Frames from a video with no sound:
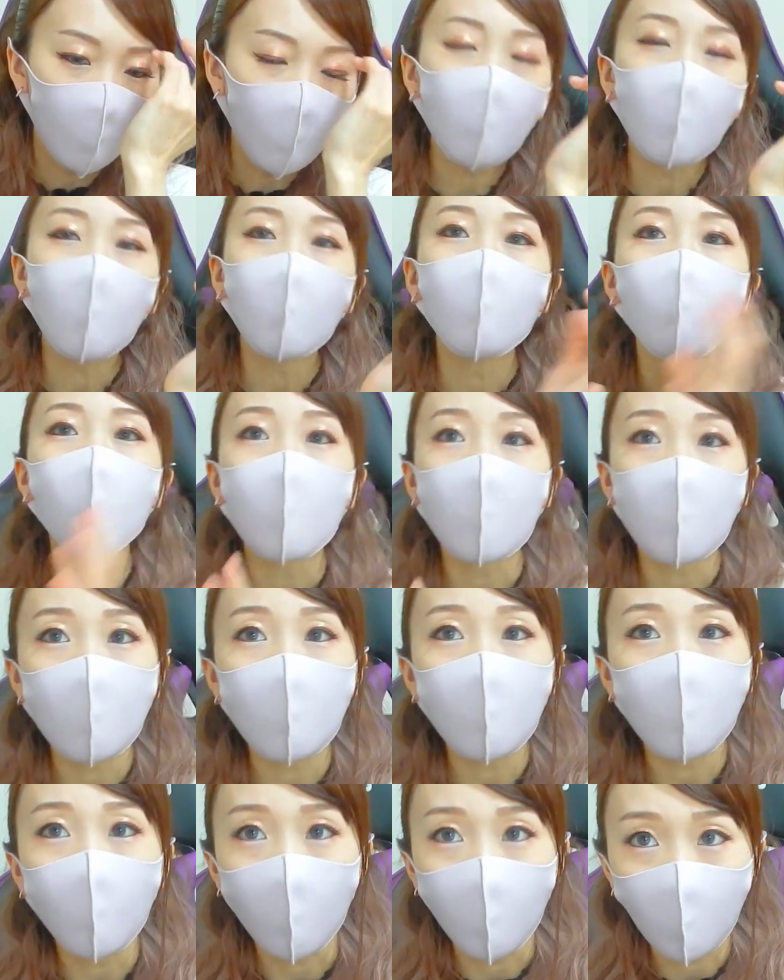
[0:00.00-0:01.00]
をやろうか
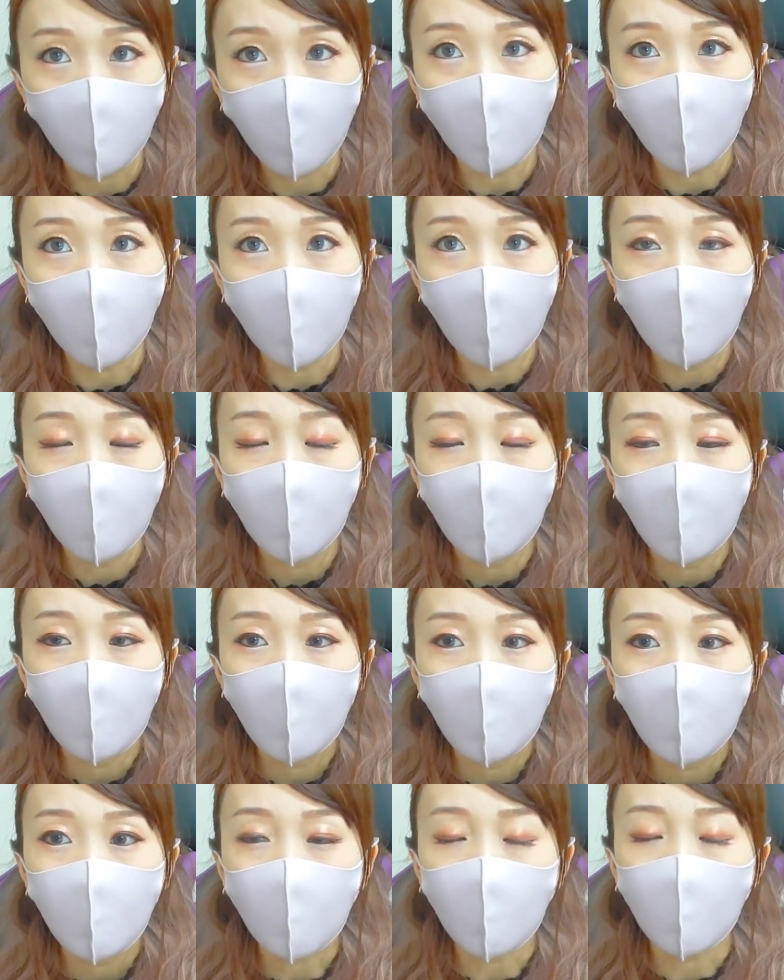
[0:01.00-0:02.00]
なと思って
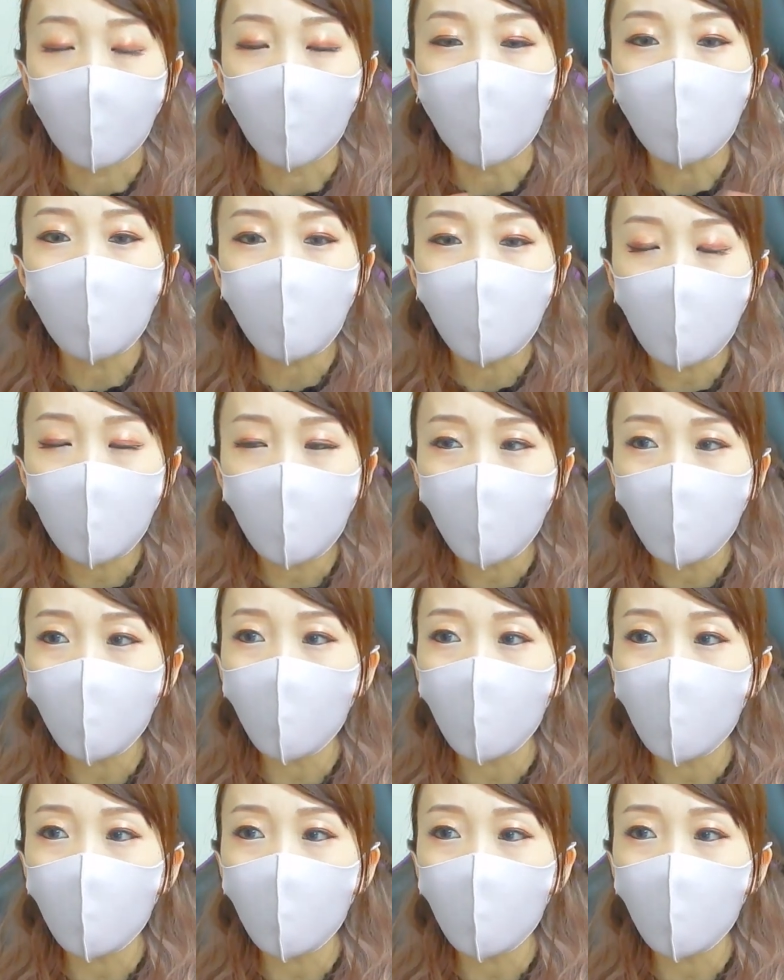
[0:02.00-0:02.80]
だから配信する